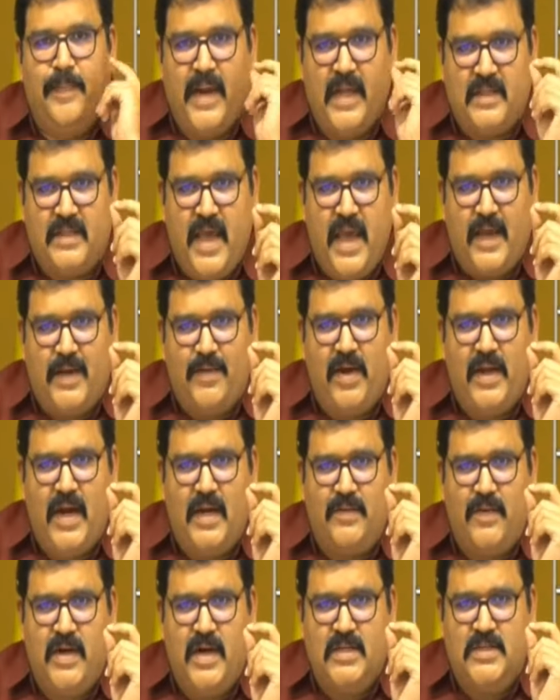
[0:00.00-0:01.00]

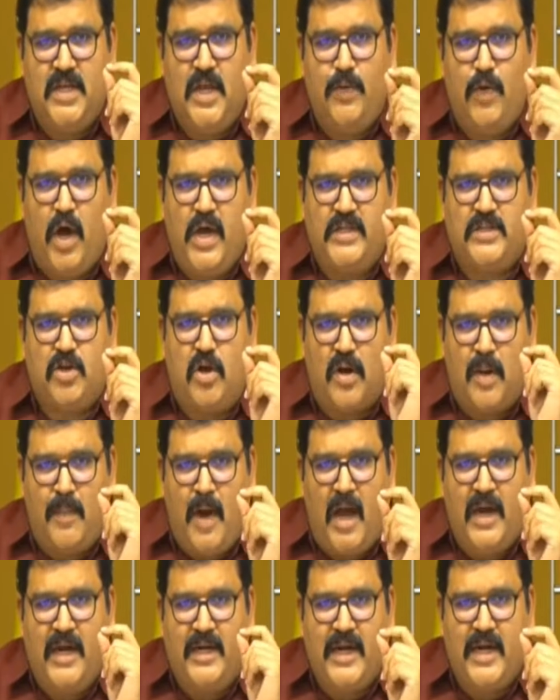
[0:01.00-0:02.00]
ప్రత్యేకమైనటువంటి జీవో ఇచ్చి ఒక
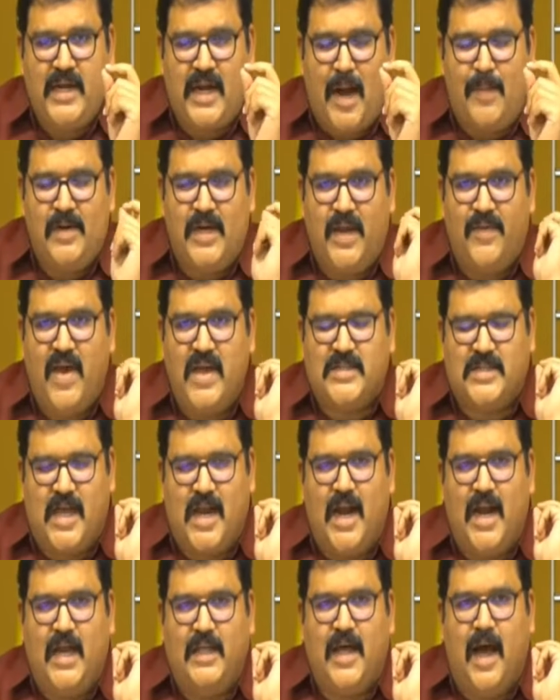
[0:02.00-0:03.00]
మానిటరింగ్ కమిటీ
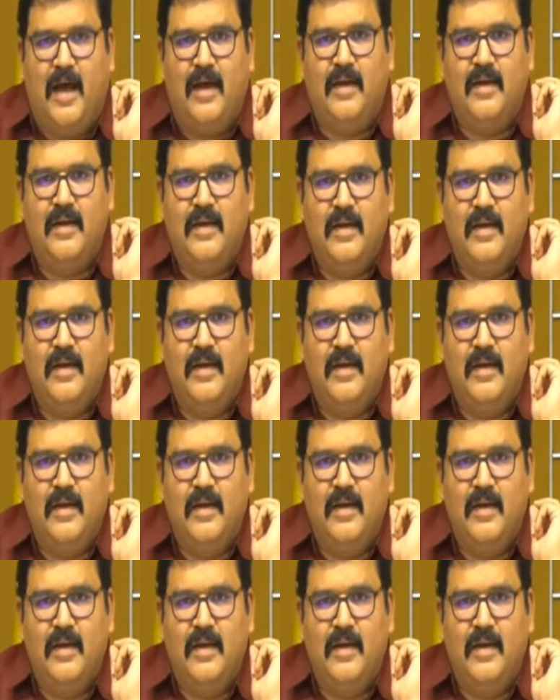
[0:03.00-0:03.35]
వేశారా లేదా